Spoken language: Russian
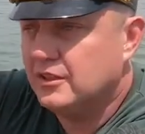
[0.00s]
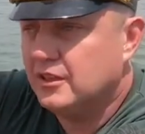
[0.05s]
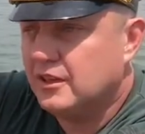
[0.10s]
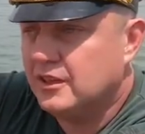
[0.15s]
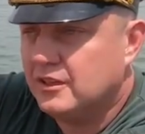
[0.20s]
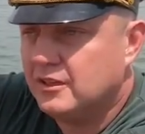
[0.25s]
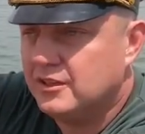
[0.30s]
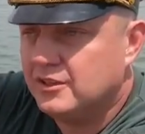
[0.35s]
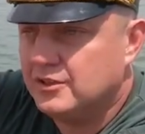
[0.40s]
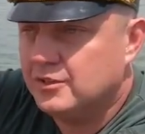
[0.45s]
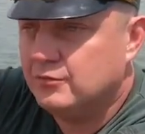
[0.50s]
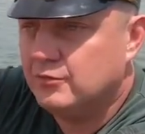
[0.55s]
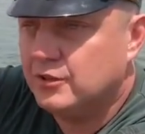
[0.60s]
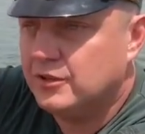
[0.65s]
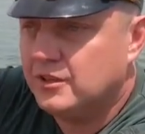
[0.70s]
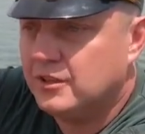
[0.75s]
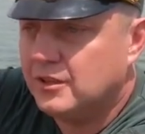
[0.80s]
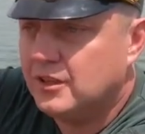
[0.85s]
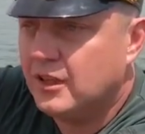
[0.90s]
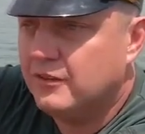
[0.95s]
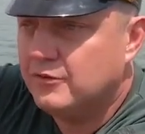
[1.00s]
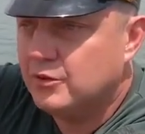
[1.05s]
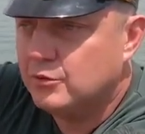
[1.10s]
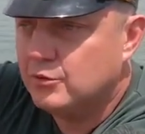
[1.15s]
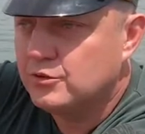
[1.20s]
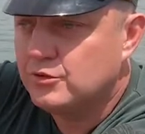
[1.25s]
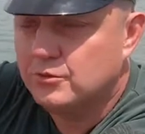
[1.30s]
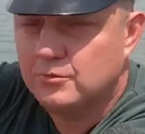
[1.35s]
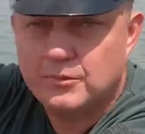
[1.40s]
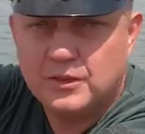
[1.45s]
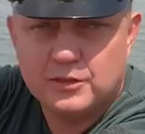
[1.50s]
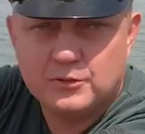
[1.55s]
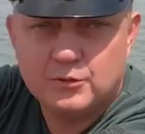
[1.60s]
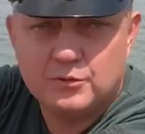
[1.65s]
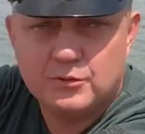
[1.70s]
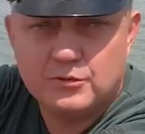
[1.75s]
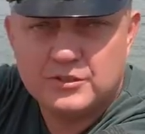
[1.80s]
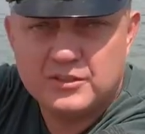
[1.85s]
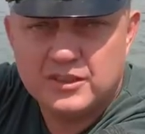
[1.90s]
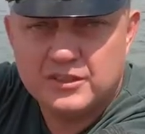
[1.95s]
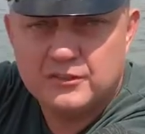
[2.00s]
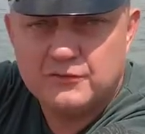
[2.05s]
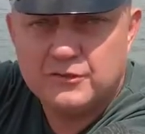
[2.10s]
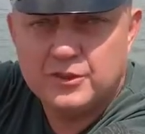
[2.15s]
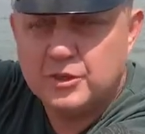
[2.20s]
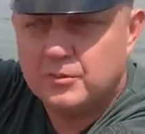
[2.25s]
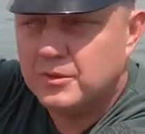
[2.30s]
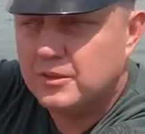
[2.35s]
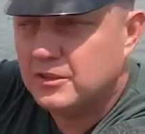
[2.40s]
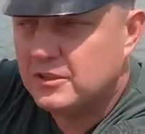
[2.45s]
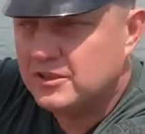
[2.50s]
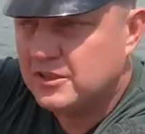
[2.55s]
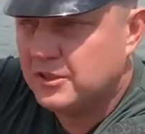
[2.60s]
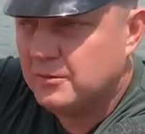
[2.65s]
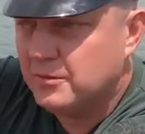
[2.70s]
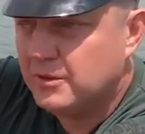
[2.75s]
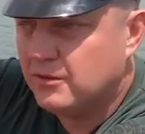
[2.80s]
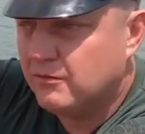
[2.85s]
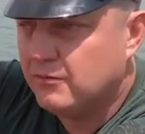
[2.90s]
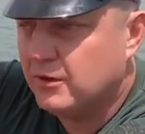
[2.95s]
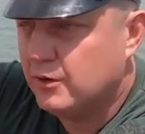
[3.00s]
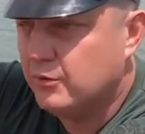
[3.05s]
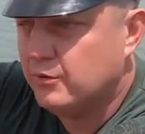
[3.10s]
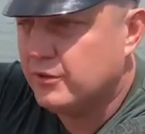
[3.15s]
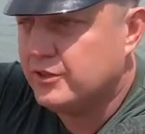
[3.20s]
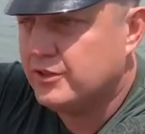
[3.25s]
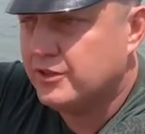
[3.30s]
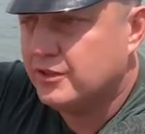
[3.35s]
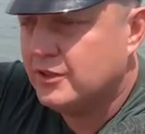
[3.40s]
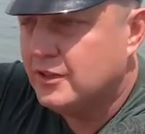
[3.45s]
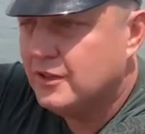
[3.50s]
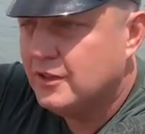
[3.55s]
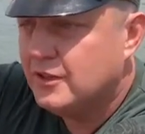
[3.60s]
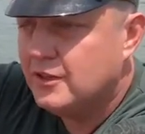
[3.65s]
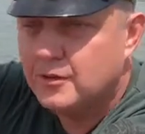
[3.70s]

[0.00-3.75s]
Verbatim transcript: Да. И сегодня главный лозунг «Блокнота», он, кстати, выработался именно в Воронеже.